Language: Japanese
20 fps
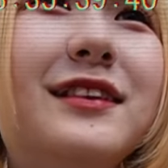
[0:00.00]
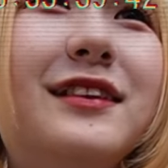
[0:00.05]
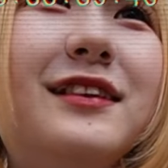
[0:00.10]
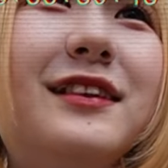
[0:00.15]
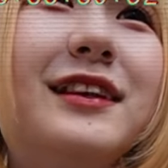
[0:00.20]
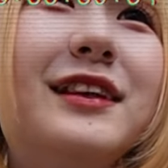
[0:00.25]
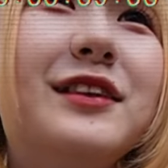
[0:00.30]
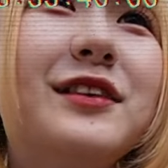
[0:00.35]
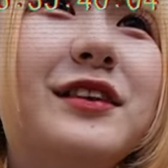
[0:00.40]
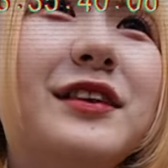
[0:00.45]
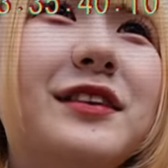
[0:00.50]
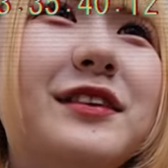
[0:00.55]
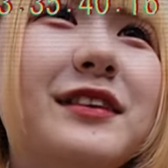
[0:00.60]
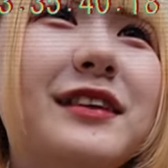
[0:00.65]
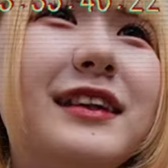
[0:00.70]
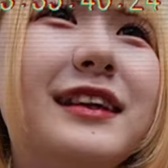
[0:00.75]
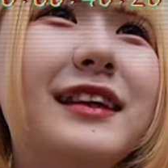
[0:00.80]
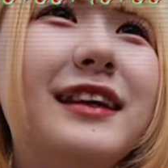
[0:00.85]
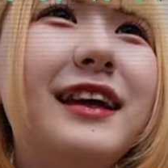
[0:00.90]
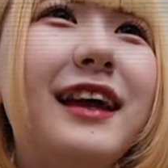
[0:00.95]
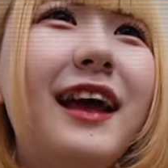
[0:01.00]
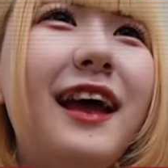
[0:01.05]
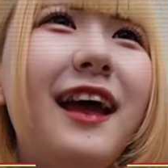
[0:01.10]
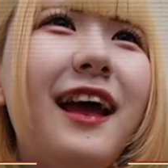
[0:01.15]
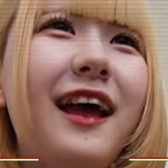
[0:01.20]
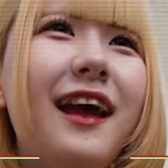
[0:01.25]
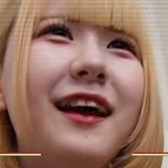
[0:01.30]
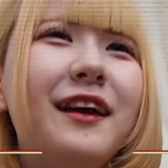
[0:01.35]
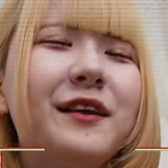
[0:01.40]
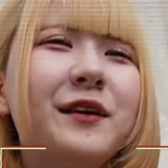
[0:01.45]
当にドキドキ。
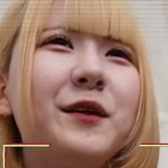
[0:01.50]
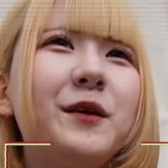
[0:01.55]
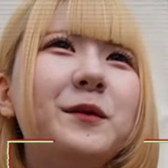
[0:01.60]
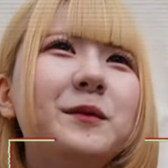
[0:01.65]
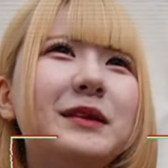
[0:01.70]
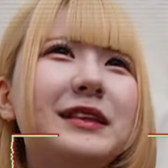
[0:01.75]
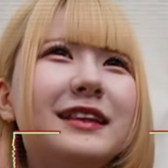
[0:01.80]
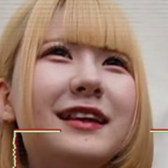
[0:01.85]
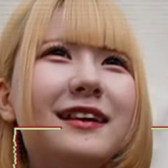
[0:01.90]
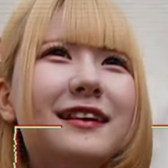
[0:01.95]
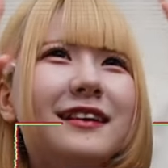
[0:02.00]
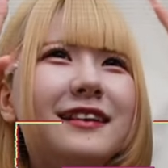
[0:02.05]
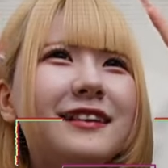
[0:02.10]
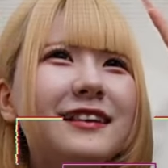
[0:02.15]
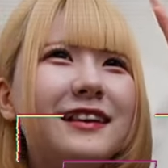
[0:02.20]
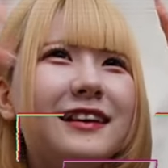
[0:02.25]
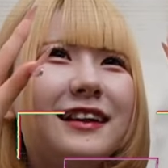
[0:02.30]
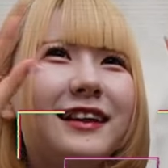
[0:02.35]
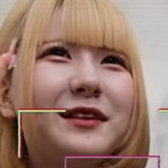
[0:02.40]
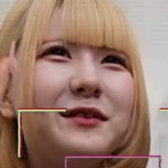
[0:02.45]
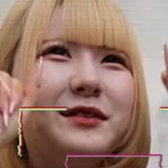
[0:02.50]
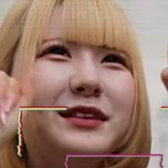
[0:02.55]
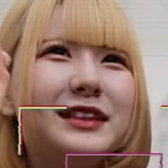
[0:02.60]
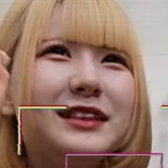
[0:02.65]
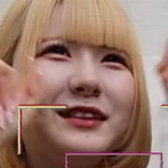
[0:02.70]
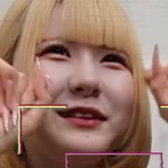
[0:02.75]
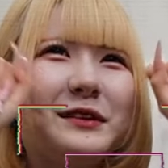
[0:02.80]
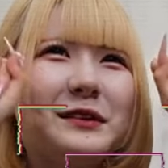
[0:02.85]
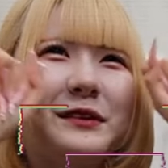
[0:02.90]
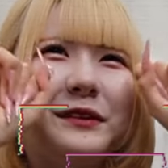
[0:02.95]
コミさん、
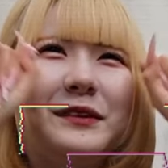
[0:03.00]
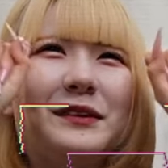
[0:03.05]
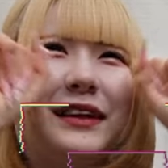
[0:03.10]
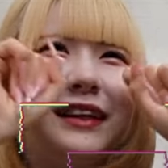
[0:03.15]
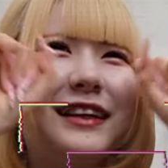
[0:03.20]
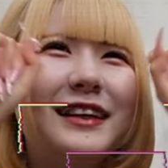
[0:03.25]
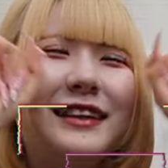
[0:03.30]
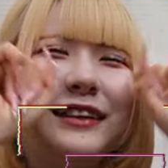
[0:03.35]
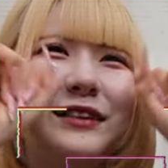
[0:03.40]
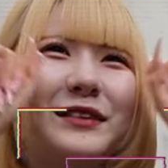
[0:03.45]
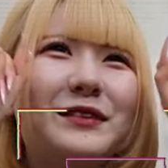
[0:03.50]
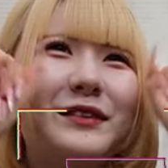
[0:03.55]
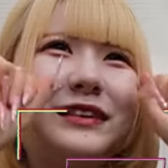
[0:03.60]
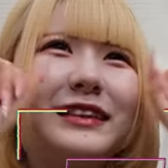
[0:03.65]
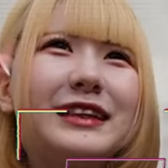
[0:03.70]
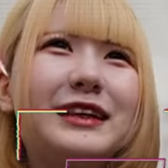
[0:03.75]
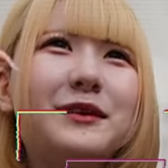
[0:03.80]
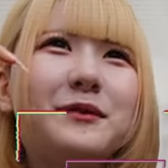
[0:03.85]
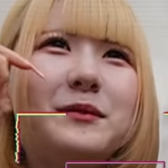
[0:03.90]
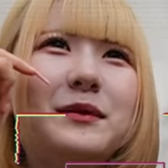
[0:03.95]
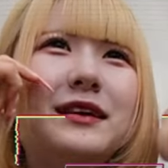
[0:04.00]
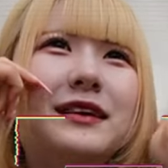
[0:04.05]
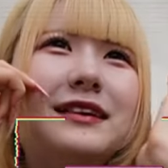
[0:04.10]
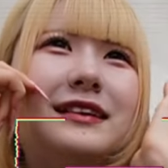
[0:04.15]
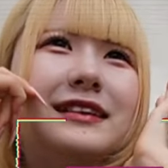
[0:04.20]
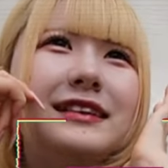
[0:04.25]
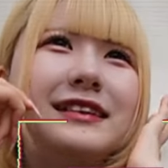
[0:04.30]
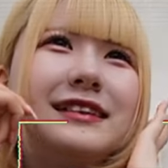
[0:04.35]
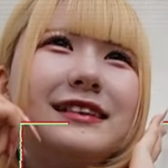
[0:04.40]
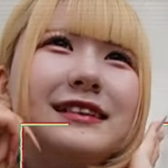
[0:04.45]
流れ星10個ありがとうござい
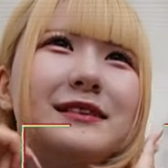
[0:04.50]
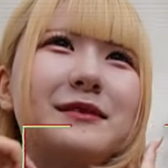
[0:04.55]
ます。